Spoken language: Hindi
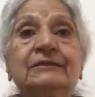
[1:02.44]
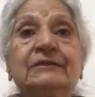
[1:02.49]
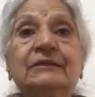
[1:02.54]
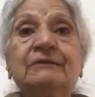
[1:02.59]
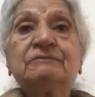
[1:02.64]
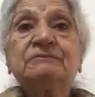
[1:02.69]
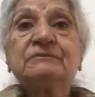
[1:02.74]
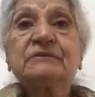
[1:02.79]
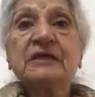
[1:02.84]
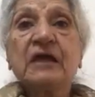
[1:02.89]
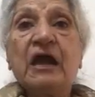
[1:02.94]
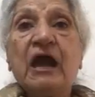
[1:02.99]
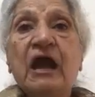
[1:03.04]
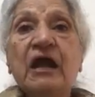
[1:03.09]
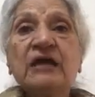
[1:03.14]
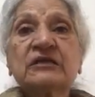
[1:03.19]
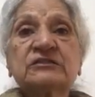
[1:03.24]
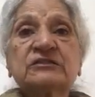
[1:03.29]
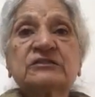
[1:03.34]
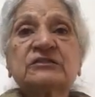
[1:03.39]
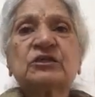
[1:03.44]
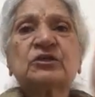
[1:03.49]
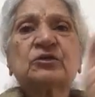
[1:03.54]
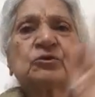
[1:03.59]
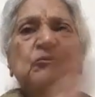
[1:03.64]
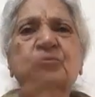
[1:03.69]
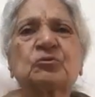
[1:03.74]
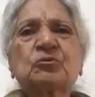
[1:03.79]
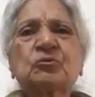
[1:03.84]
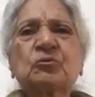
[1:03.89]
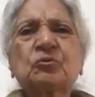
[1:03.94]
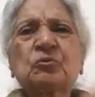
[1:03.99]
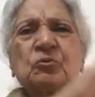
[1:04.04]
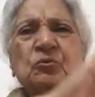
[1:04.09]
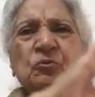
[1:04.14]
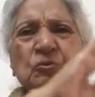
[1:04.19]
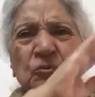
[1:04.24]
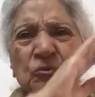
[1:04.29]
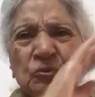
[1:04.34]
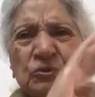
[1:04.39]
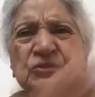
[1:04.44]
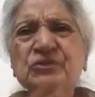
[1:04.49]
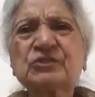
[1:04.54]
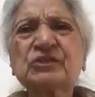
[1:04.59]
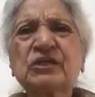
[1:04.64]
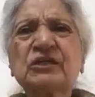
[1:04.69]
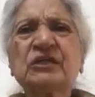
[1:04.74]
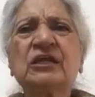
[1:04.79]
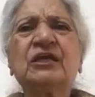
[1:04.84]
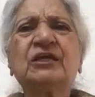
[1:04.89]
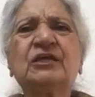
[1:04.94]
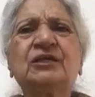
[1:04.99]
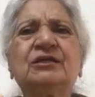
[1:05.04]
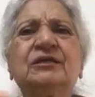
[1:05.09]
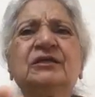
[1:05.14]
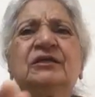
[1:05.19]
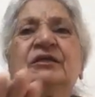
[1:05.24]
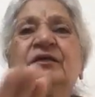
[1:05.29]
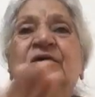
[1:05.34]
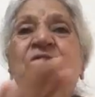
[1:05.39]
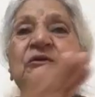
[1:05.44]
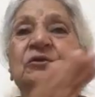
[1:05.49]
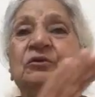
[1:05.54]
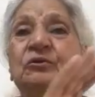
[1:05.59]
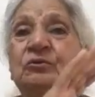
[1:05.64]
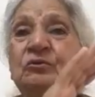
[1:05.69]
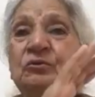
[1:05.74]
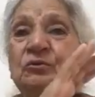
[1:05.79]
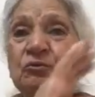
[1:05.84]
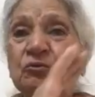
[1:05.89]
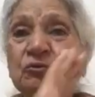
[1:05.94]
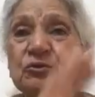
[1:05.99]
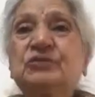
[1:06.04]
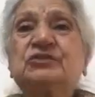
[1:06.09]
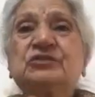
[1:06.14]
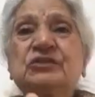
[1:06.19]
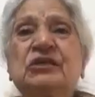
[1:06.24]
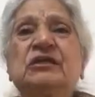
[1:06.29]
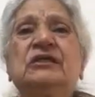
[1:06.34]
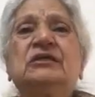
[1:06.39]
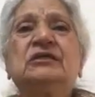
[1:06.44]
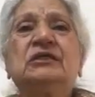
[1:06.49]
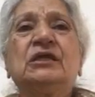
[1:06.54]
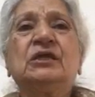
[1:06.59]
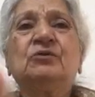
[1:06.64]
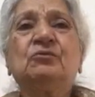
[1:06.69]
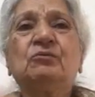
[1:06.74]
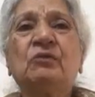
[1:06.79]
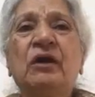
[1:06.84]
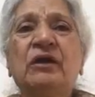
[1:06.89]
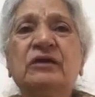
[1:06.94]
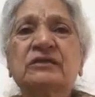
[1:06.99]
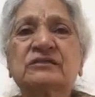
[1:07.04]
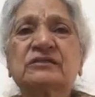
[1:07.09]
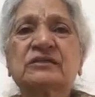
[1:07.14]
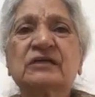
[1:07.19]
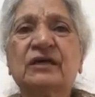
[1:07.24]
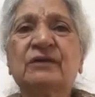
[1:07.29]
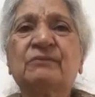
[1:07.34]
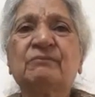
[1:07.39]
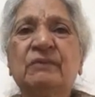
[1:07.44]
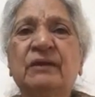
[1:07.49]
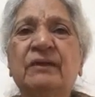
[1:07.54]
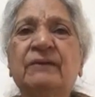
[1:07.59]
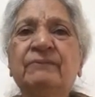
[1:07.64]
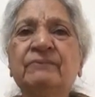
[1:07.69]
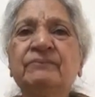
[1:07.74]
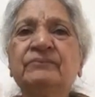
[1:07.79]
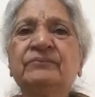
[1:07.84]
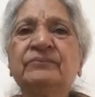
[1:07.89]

तब से आज तक कुछ सही नहीं कुछ सही नहीं हुआ इस घर में